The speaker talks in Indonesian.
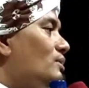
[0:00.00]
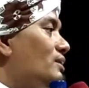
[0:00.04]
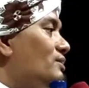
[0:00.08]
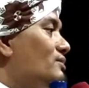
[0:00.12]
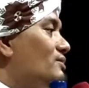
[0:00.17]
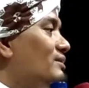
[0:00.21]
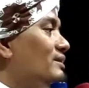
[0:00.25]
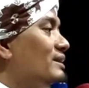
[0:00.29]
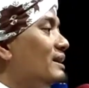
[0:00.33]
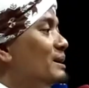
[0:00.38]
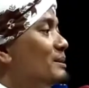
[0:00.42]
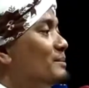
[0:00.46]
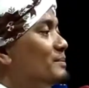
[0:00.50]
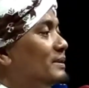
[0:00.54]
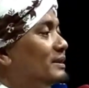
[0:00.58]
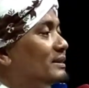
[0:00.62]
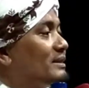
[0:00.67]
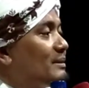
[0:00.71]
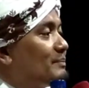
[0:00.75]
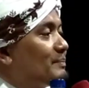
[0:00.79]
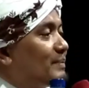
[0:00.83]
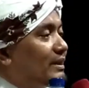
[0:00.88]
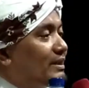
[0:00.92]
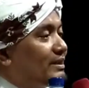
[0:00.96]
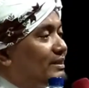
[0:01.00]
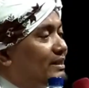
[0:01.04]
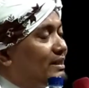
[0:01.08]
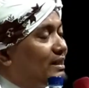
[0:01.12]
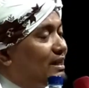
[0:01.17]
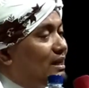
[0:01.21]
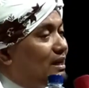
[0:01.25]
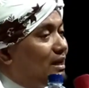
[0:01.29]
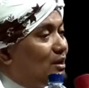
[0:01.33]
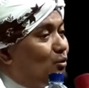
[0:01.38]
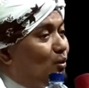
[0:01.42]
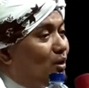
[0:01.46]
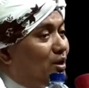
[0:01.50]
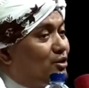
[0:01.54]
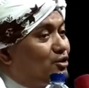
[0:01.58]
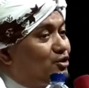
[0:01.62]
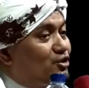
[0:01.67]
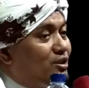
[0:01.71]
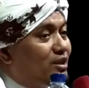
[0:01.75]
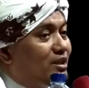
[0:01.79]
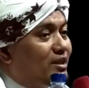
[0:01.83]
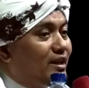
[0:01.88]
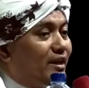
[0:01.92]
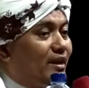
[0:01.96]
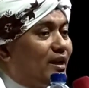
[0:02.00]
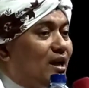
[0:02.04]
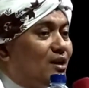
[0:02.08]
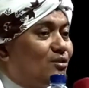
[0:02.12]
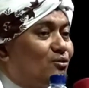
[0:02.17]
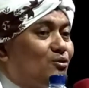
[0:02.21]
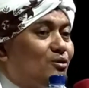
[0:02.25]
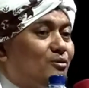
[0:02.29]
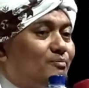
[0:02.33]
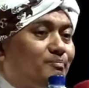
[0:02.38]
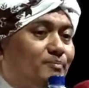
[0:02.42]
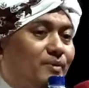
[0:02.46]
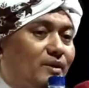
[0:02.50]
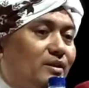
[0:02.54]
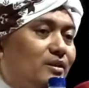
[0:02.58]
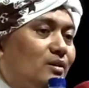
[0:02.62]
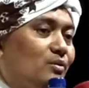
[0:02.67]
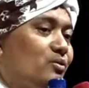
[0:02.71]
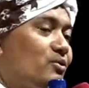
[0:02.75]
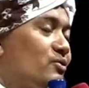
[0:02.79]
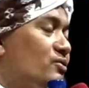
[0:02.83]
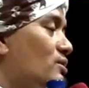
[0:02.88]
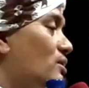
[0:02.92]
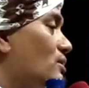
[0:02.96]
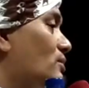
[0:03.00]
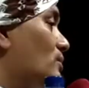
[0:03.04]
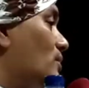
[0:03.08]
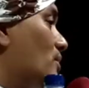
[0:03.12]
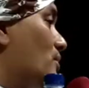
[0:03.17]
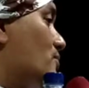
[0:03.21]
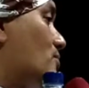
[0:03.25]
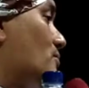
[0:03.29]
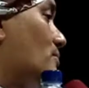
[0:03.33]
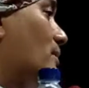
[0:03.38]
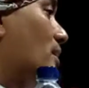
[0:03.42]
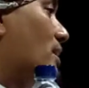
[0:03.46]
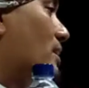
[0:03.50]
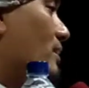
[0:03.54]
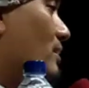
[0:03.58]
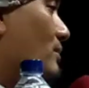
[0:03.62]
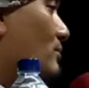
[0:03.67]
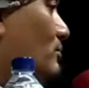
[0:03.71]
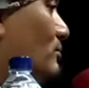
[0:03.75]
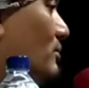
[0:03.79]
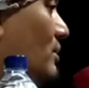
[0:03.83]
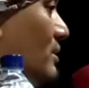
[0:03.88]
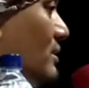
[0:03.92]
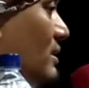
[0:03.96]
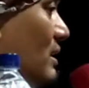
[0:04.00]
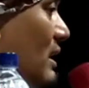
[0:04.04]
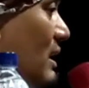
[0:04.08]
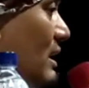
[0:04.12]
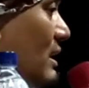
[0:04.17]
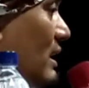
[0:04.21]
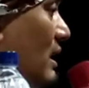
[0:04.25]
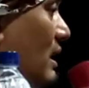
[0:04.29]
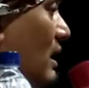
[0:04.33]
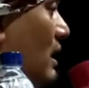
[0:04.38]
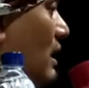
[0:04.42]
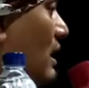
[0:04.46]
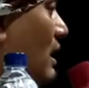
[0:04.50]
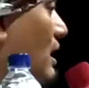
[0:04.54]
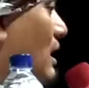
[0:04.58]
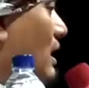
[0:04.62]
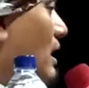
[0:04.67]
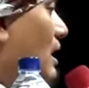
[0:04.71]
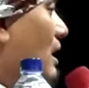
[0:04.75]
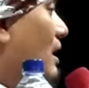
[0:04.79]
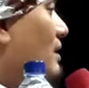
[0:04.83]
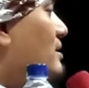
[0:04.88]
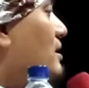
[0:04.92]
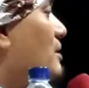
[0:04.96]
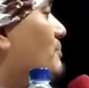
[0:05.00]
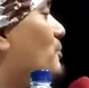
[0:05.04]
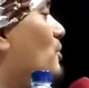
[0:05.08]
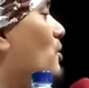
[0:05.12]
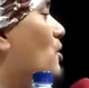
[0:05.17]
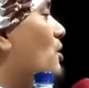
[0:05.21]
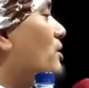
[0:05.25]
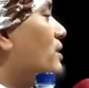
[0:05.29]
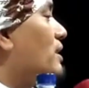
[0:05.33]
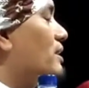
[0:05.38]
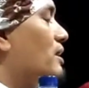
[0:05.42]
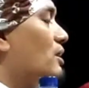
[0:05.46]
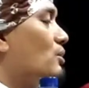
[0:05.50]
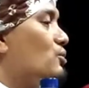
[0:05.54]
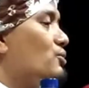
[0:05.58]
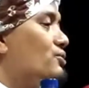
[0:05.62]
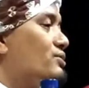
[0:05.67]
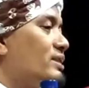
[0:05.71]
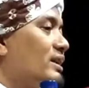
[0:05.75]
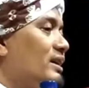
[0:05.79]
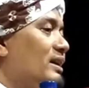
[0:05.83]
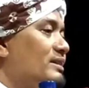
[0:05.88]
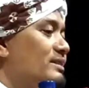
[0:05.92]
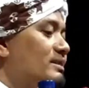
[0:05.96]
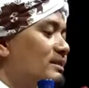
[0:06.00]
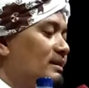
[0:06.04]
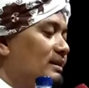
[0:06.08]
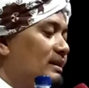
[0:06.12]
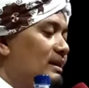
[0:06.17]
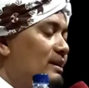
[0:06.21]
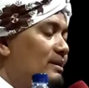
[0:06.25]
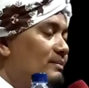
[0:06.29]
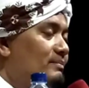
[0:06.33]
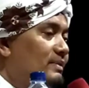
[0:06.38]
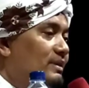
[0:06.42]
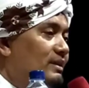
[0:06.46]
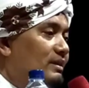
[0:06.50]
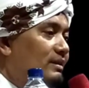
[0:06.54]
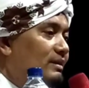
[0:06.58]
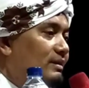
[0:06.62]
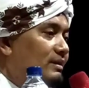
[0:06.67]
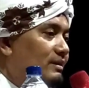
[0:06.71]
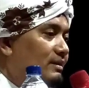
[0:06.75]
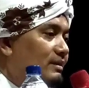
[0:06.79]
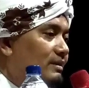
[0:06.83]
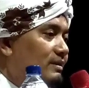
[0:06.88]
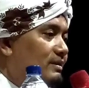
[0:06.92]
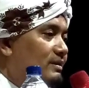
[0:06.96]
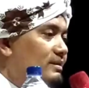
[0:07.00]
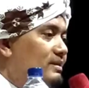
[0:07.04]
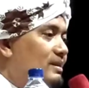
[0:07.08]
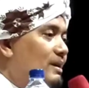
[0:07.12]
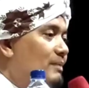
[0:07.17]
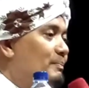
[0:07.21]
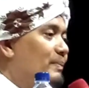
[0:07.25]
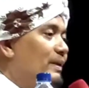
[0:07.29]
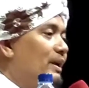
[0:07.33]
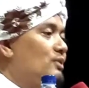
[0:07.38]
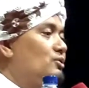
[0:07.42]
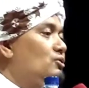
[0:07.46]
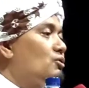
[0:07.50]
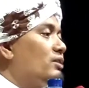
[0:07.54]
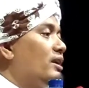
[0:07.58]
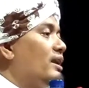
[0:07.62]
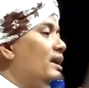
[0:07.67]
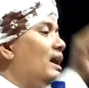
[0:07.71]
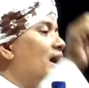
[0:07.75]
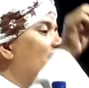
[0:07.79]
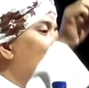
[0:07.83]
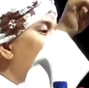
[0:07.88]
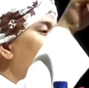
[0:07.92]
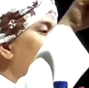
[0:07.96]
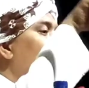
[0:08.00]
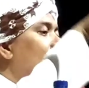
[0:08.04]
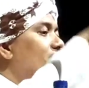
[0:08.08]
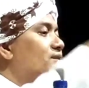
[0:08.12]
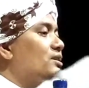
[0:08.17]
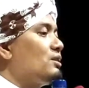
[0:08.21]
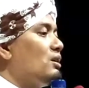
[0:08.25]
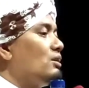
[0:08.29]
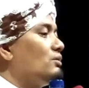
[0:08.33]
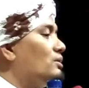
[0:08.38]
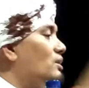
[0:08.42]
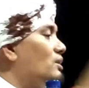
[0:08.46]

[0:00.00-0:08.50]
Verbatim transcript: kanjeng Nabi tapi ketika wasine ka pada Gusti Allah Subhanahu wa taala asapor dak Gusti kanjeng Nabi sampai etoren ayat san